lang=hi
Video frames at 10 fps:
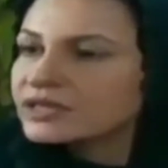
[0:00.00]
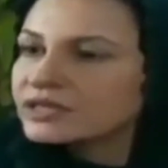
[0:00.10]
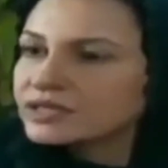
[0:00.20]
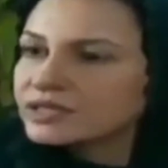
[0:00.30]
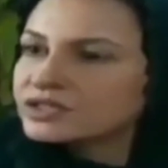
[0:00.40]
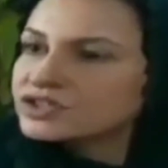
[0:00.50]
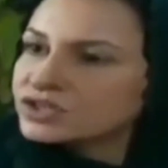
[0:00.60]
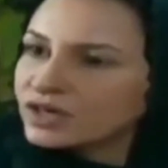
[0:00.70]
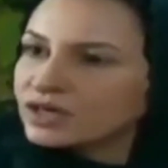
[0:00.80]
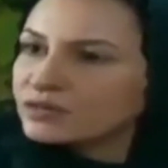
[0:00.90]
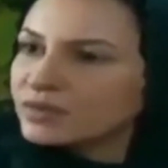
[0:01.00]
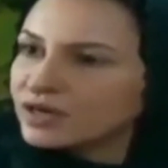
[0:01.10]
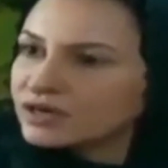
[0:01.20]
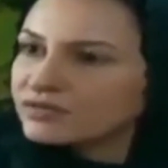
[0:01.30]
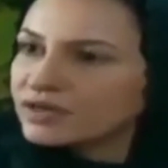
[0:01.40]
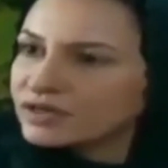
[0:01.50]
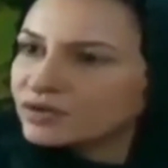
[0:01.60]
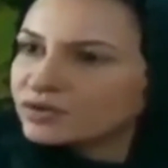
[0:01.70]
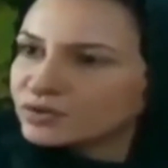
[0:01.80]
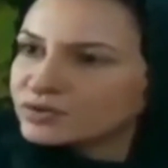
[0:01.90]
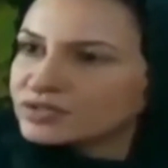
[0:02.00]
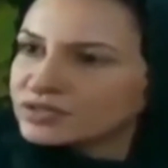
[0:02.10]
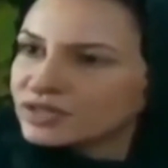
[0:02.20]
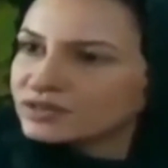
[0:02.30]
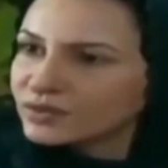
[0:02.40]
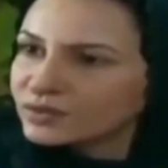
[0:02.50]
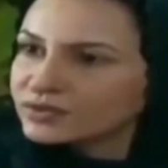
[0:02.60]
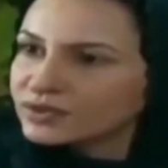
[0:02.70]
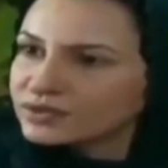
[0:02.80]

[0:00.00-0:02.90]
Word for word: महीने की चार बाहर वाली औरतों से ज्यादा